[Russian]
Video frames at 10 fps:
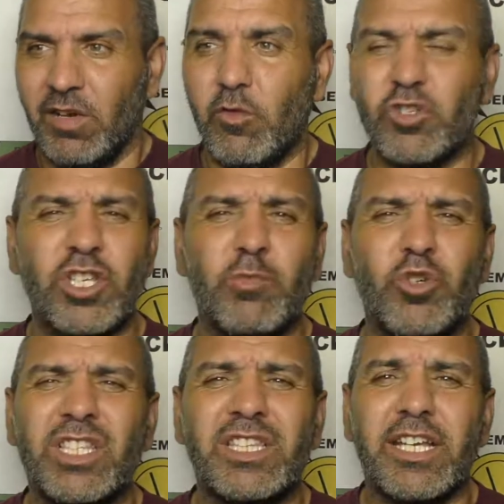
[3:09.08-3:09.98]
Вы уже не
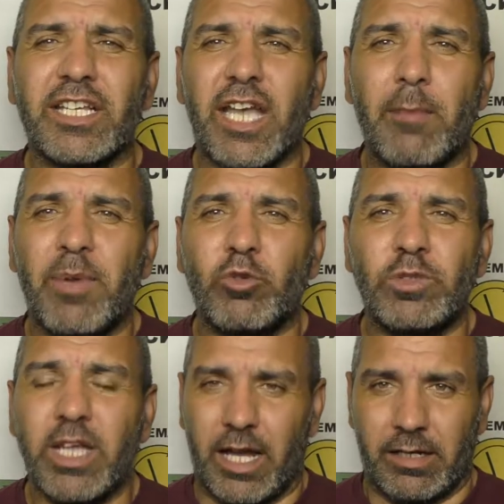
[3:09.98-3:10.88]
будете тыкать абы
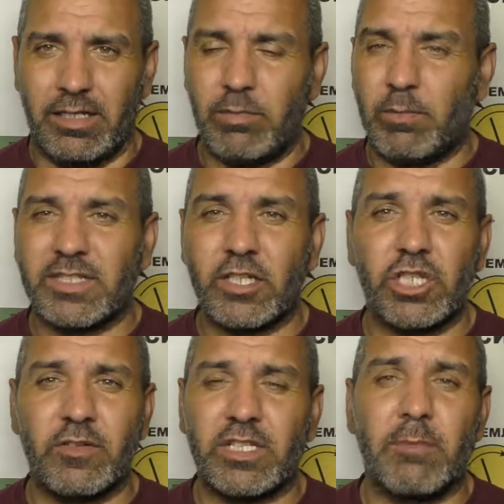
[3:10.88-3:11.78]
куда, либо
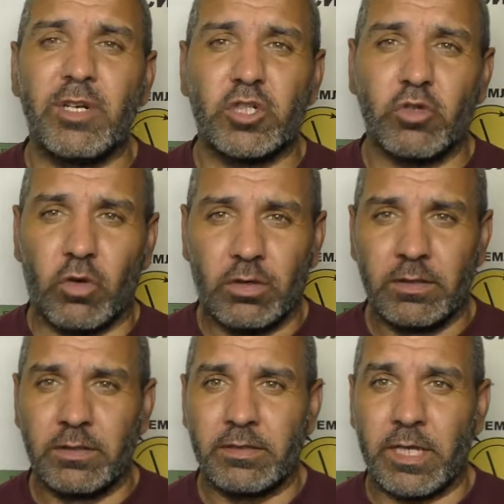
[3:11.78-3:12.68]
массажировать абы шо,
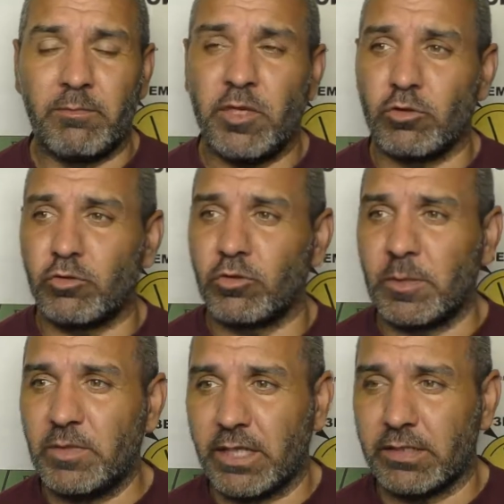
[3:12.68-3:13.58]
как пишут вот
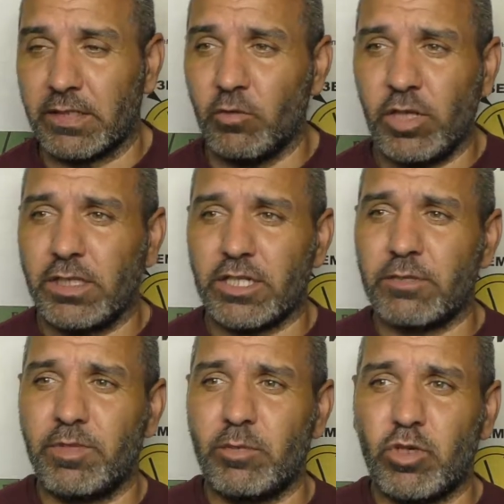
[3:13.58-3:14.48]
там некоторые. Ой,
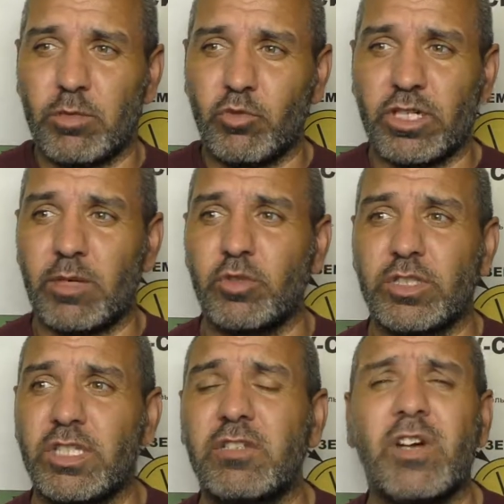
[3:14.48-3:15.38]
нашим прибором можно
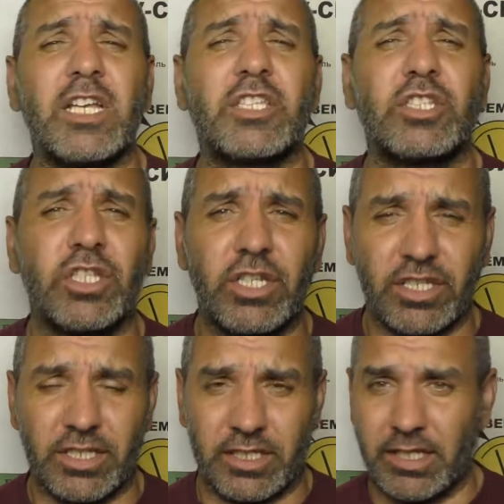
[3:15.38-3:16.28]
работать и 2, и 4
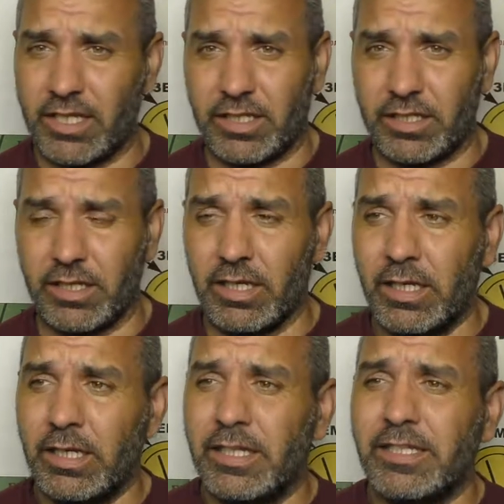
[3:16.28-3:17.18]
часа, есть такие.
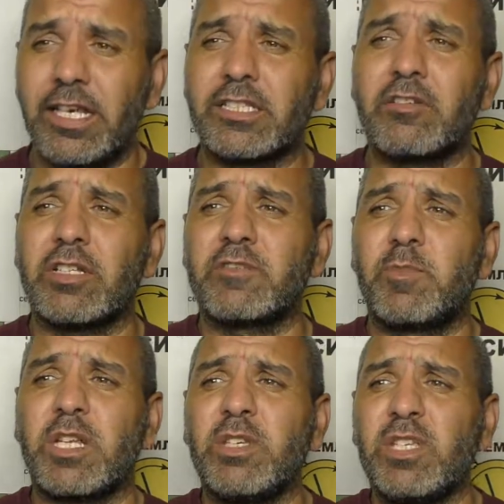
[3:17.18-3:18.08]
Некоторые говорят, в
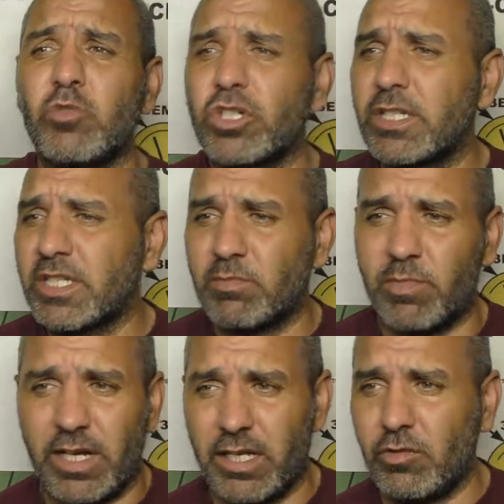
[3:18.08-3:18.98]
пирамиде можно и
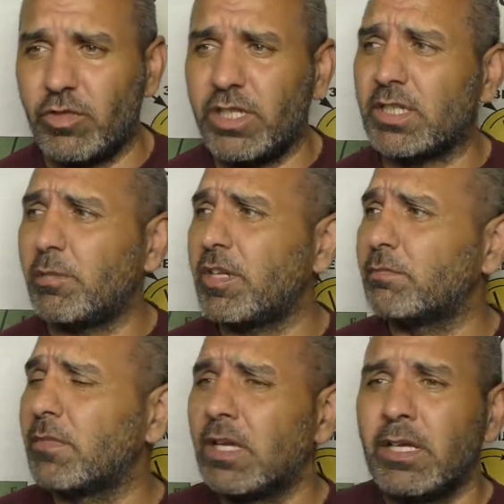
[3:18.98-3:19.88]
спать, другие там
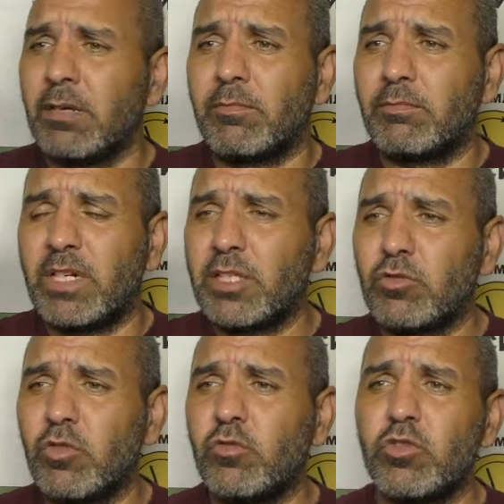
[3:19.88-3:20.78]
говорят,
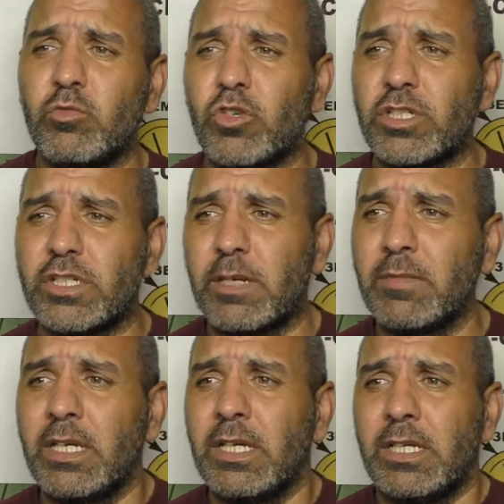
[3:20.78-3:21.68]
Манитную воду можно
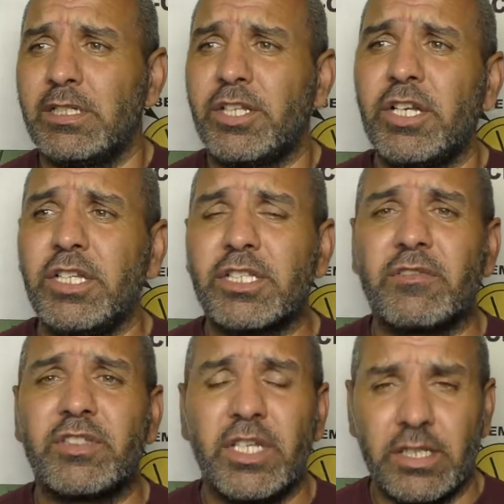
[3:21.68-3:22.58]
там 3 литра
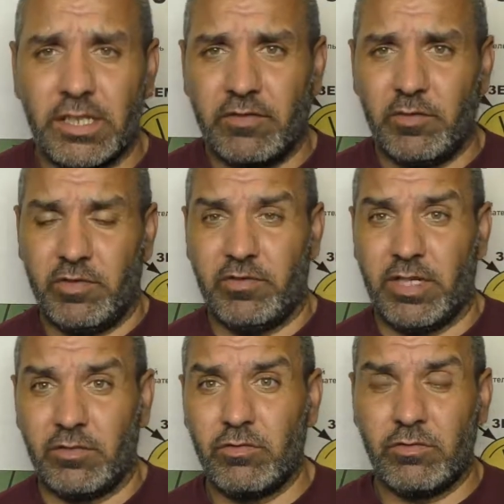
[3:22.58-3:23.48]
в день надо
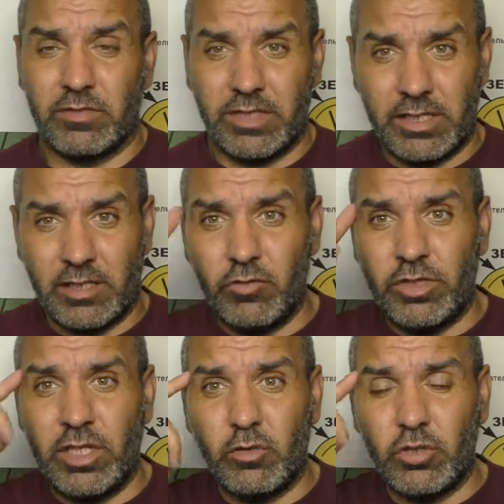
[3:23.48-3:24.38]
выпивать. Ну, знаете,
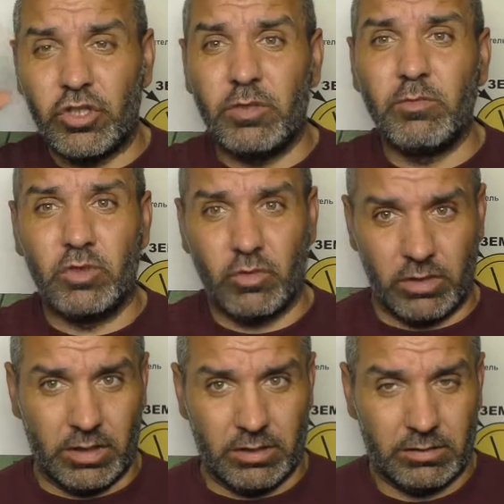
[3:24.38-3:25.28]
людей очень
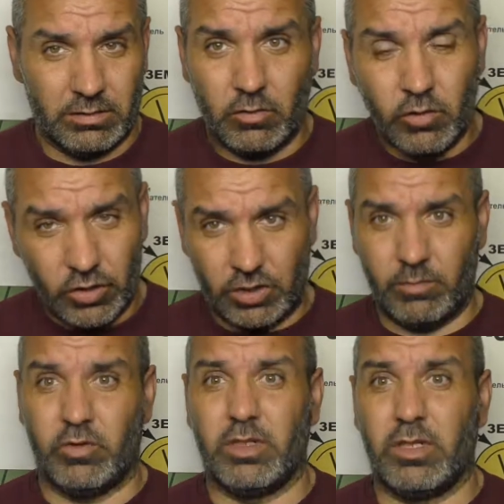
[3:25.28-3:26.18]
много.
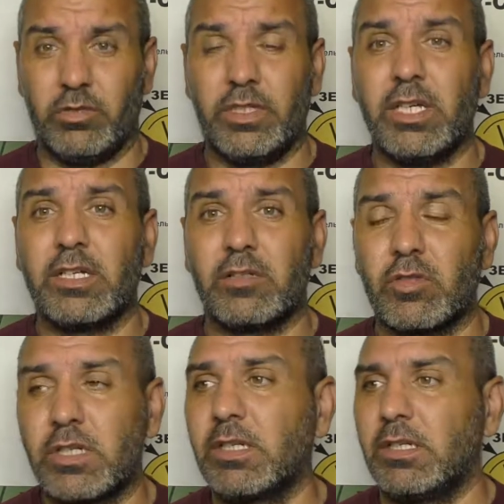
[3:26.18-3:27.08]
Очень много людей,
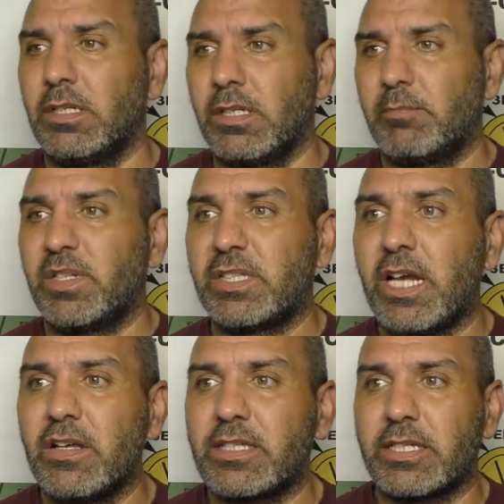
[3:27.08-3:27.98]
которые
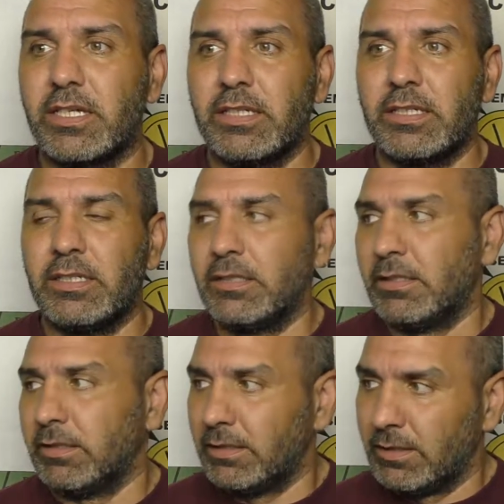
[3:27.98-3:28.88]
пытаются
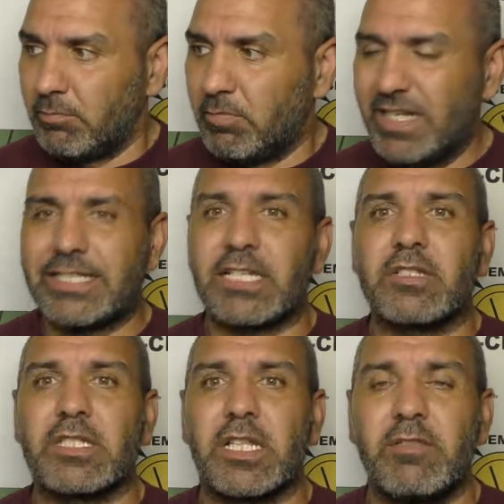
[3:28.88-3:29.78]
быстро
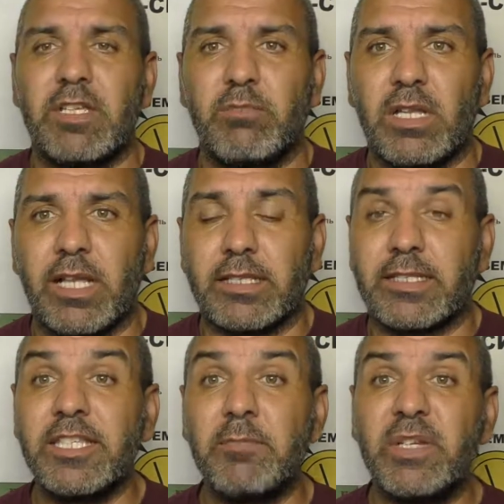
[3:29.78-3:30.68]
восстановить
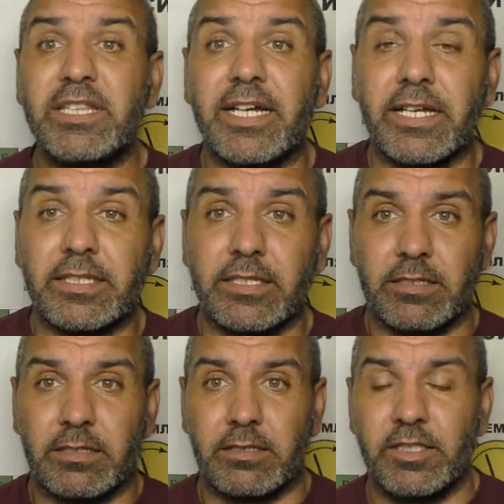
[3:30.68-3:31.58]
баланс. Не
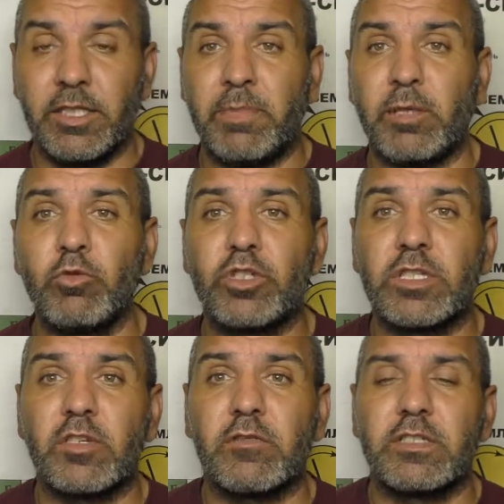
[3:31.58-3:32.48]
пытайтесь. Не
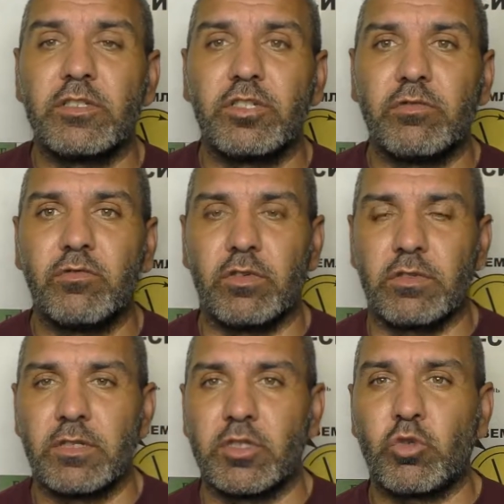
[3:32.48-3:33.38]
получится у вас ничего.
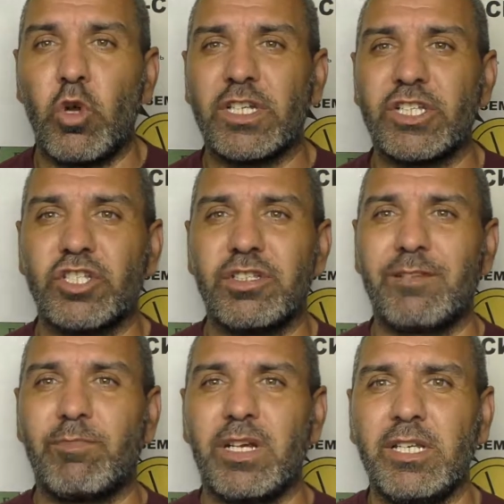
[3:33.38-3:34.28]
Сколько
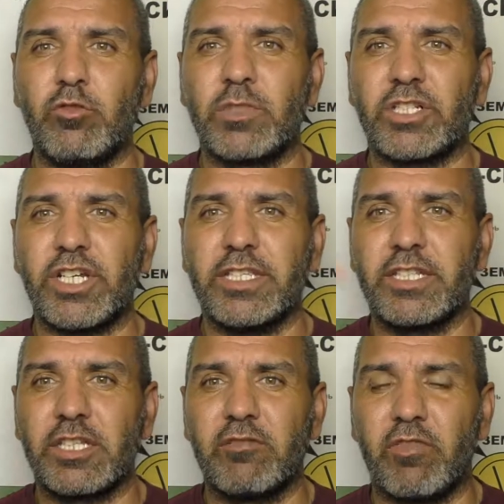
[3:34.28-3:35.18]
человек болел,
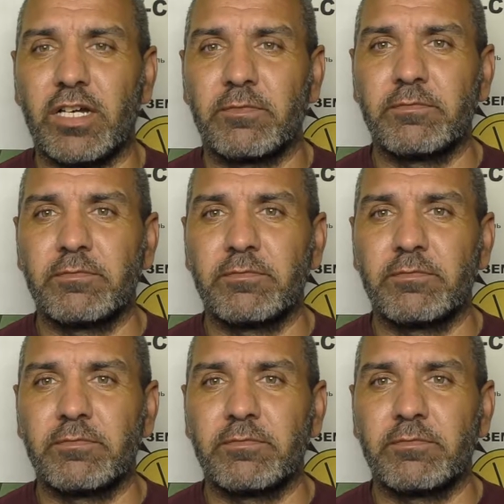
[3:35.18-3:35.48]
умножайте на 2.